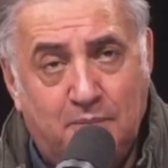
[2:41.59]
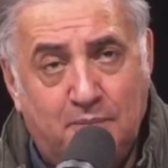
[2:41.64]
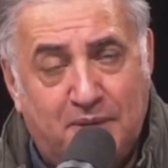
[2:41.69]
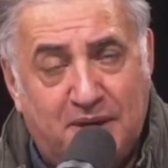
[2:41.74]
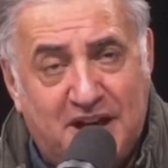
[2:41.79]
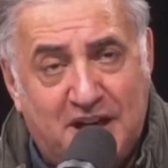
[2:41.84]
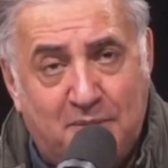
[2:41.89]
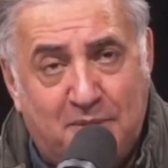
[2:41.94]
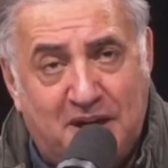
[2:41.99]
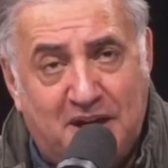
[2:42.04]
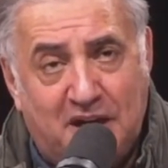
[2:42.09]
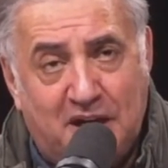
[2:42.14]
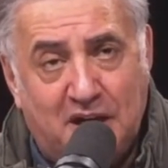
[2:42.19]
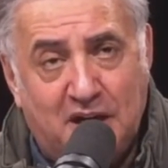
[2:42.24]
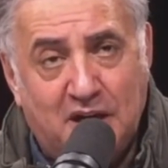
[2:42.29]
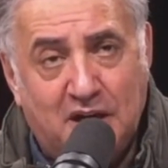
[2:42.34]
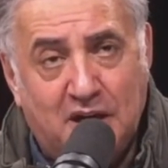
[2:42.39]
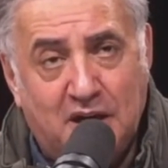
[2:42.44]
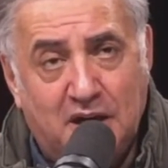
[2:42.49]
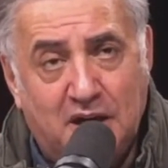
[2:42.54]

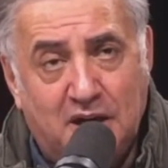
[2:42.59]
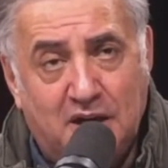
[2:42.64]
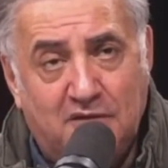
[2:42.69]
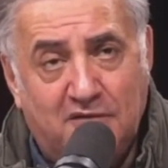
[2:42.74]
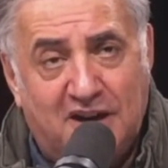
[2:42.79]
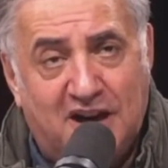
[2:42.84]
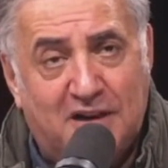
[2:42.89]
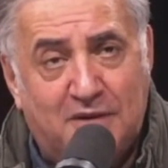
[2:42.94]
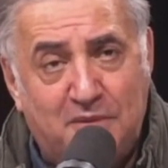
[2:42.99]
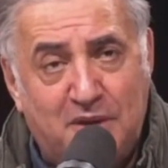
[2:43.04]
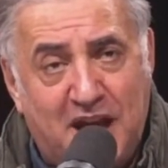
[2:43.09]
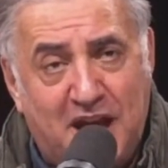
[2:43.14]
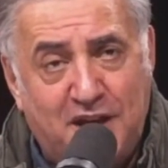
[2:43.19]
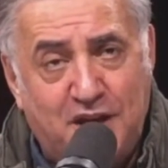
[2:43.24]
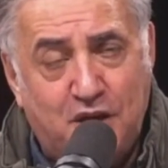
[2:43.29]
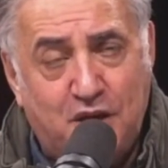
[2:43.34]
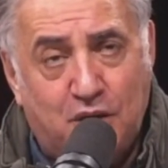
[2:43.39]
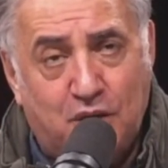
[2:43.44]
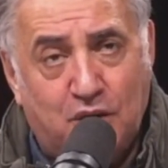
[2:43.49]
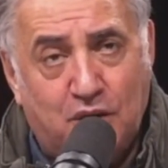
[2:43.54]
прибыли в
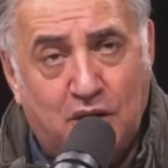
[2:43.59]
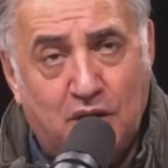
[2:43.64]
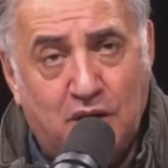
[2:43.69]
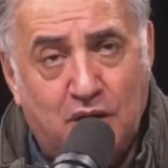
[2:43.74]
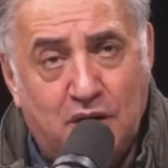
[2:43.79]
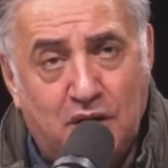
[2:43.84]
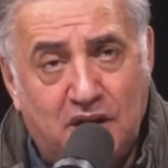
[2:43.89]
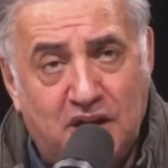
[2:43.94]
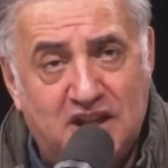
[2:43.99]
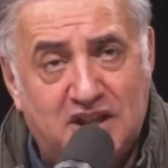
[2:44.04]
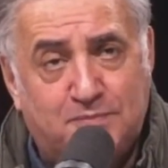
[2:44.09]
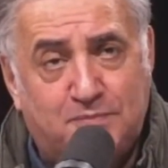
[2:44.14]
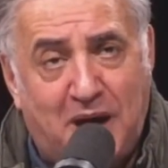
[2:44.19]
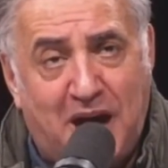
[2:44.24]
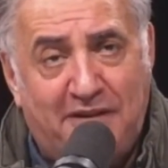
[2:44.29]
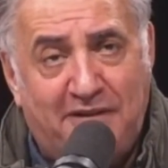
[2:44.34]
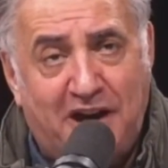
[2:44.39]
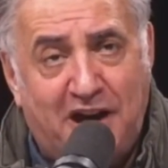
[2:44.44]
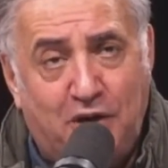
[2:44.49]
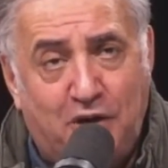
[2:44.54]
Армению
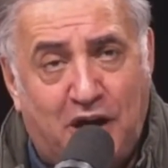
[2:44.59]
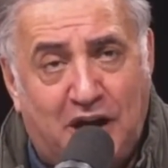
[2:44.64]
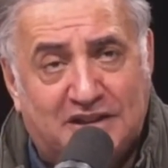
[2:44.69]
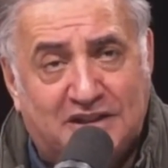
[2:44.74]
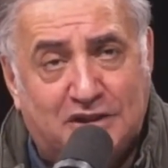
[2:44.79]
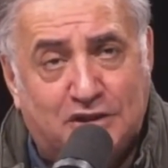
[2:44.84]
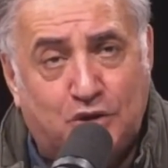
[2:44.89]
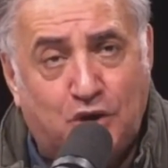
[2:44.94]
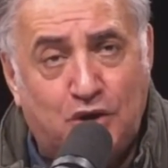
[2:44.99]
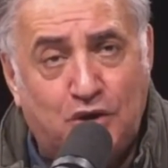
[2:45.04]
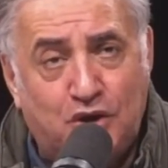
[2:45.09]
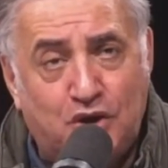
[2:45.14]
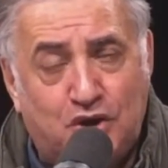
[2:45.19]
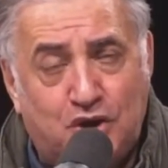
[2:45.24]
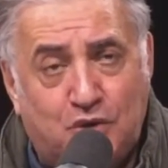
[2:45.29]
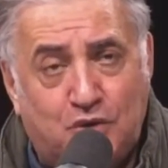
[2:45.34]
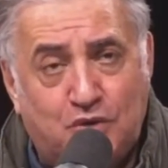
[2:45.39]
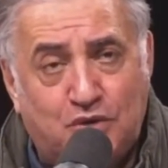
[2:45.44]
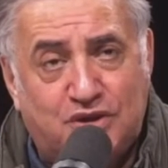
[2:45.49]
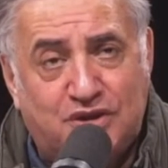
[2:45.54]
избавили его от
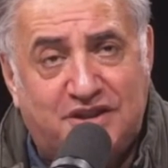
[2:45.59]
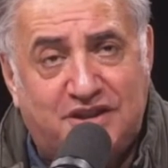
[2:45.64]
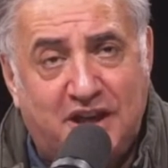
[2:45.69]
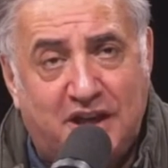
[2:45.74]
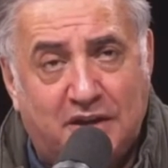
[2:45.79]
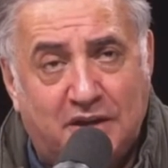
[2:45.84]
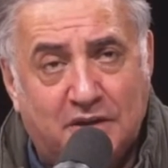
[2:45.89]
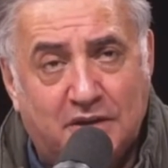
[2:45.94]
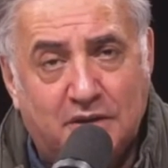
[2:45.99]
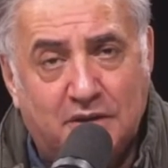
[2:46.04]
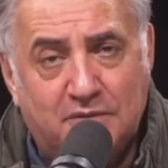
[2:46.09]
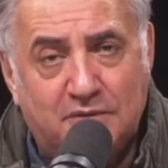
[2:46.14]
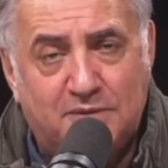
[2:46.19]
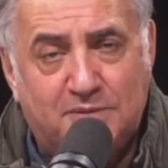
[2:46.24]
стонущих у стен.